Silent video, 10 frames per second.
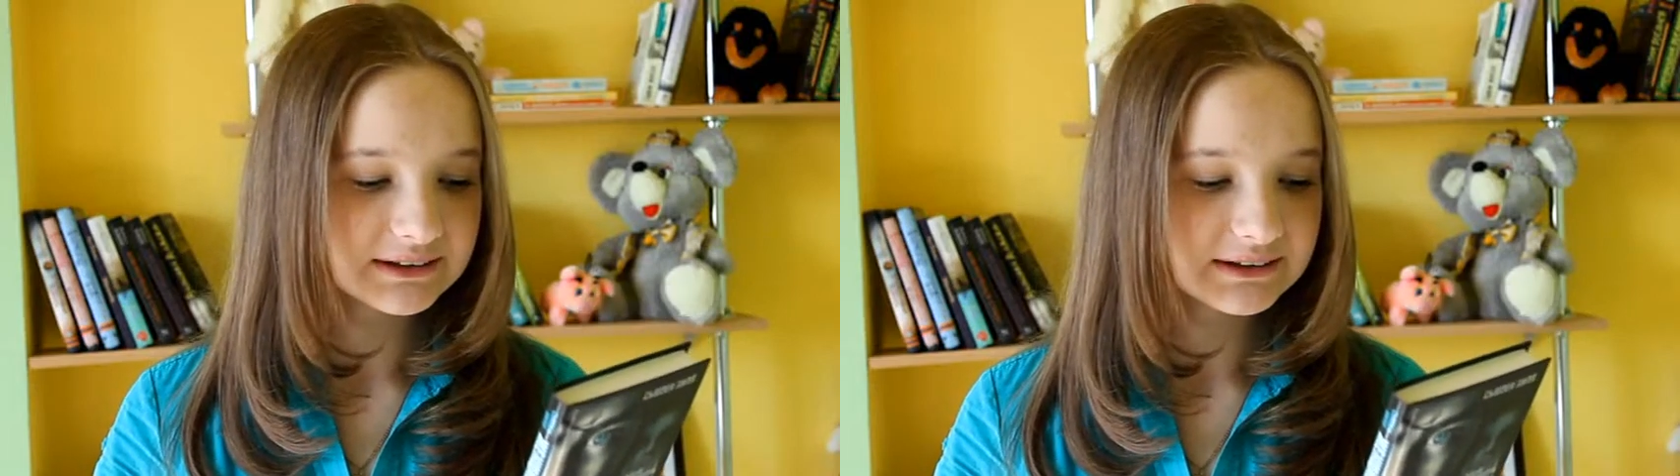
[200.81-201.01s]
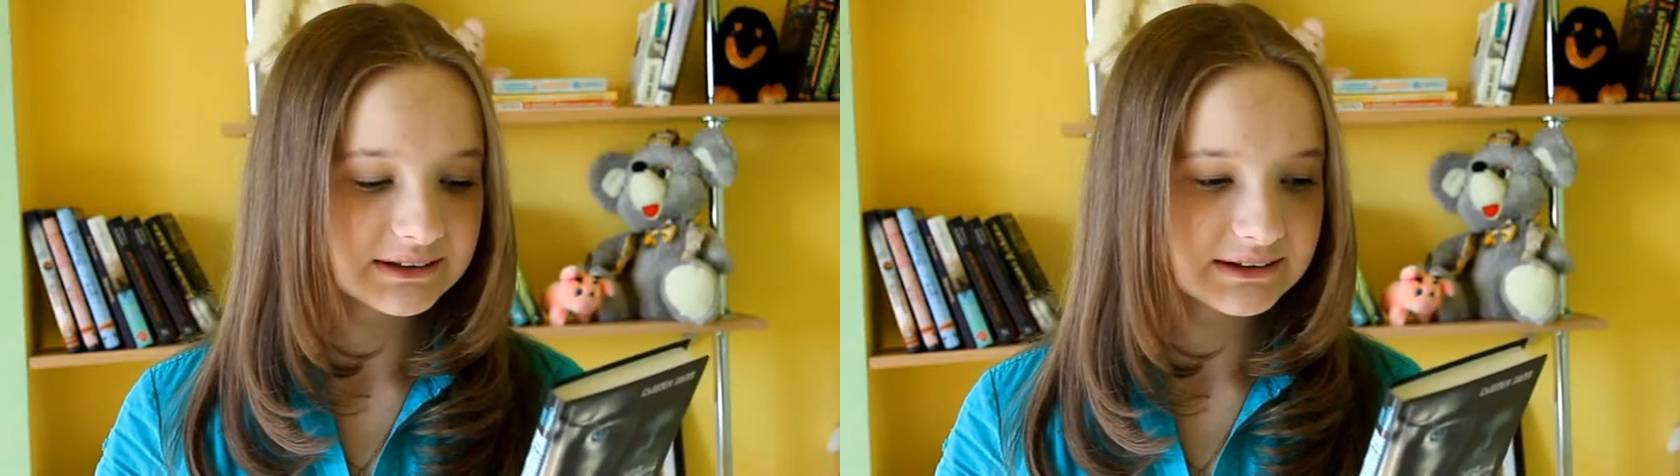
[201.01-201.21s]

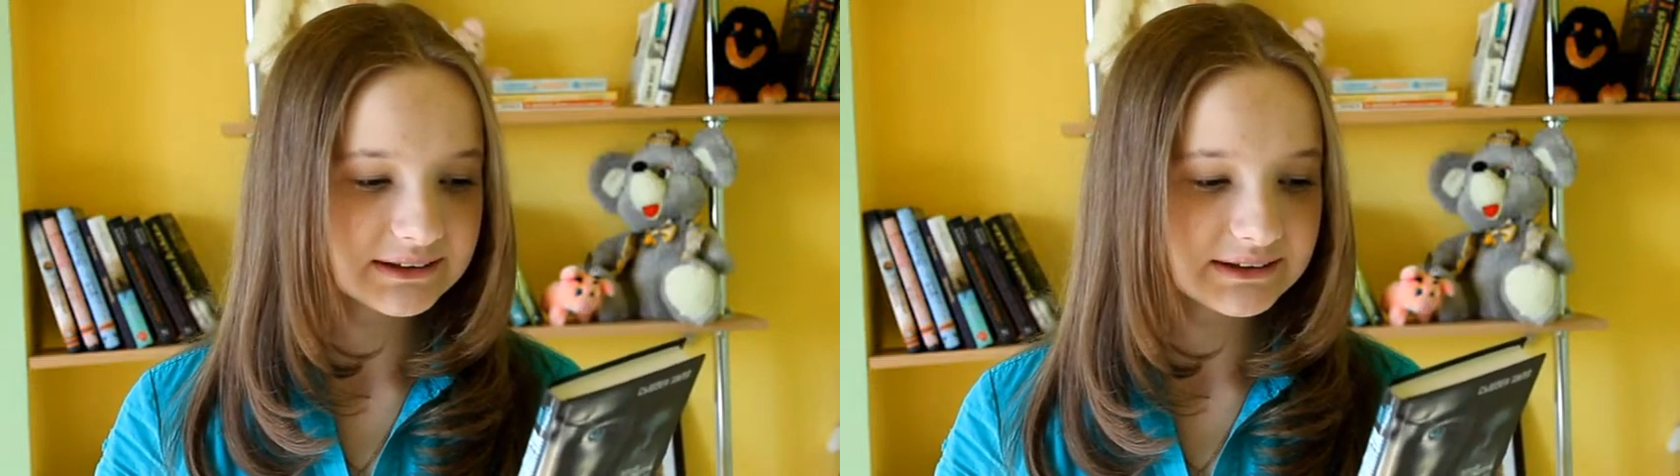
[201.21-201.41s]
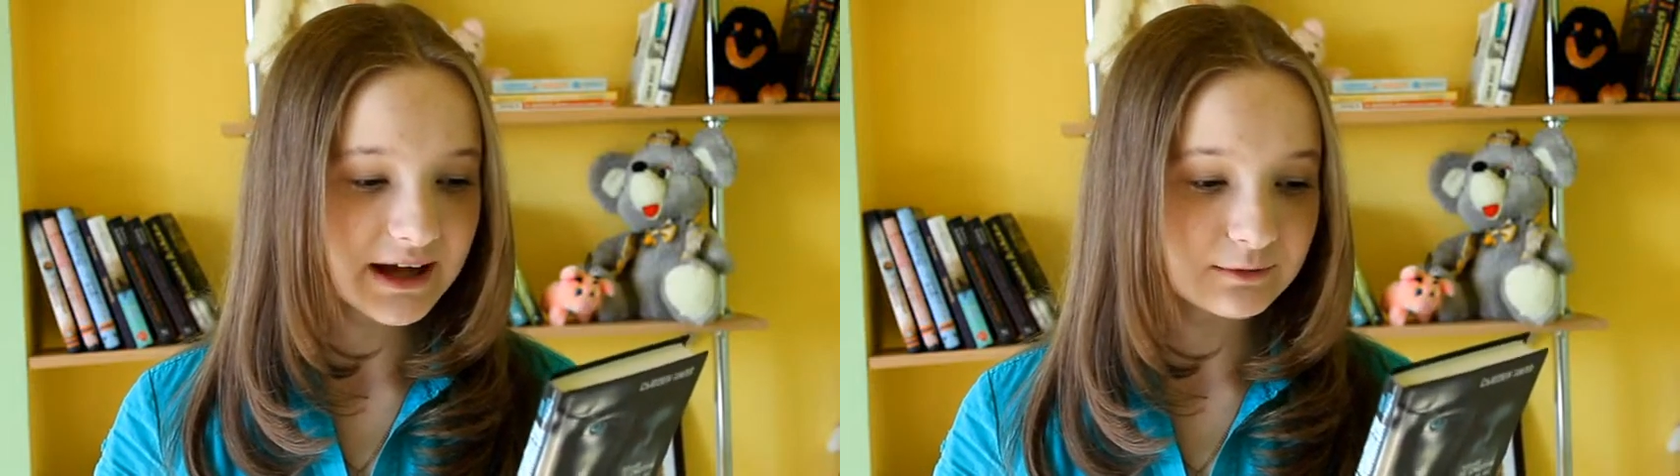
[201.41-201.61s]

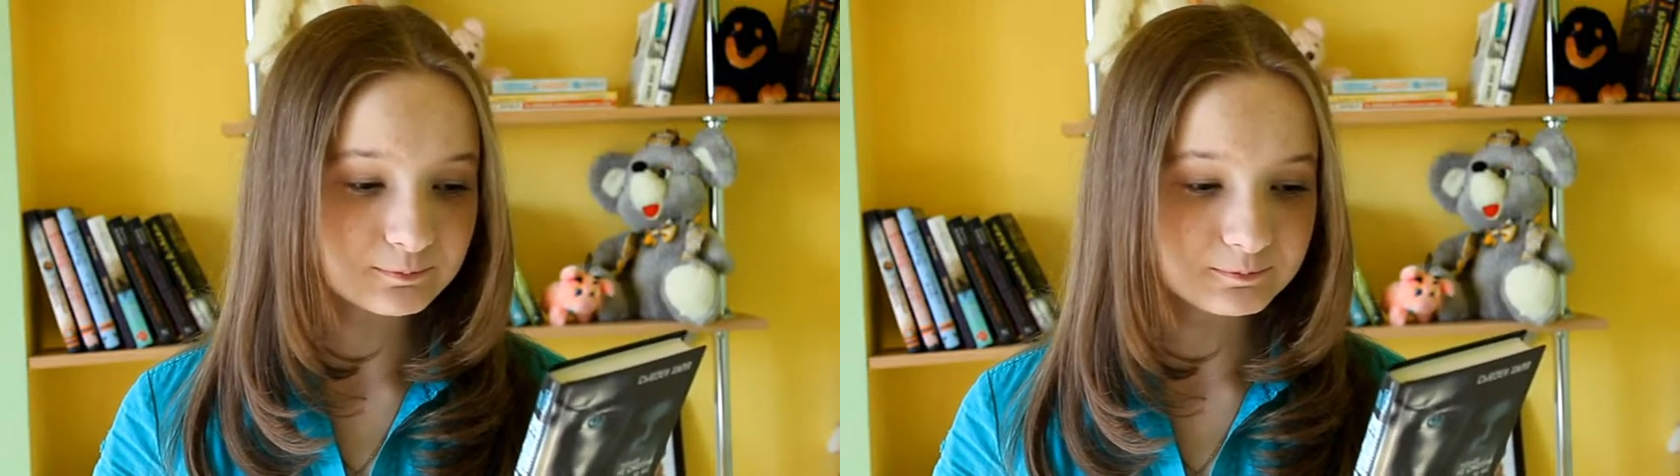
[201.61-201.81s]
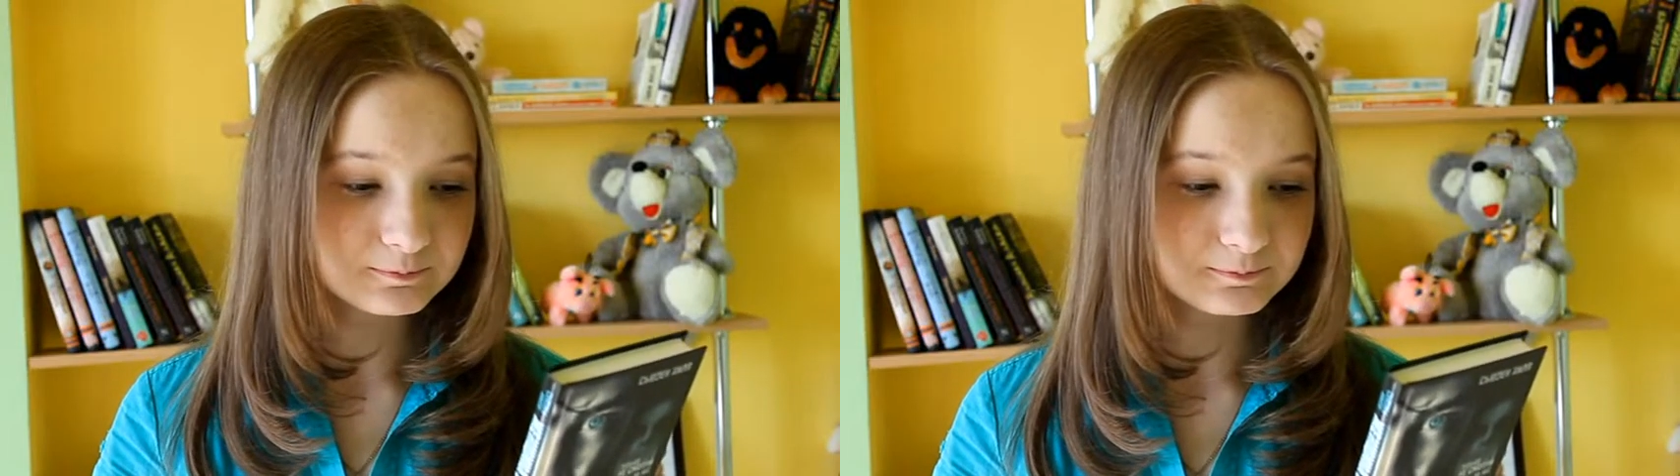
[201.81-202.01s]
И да.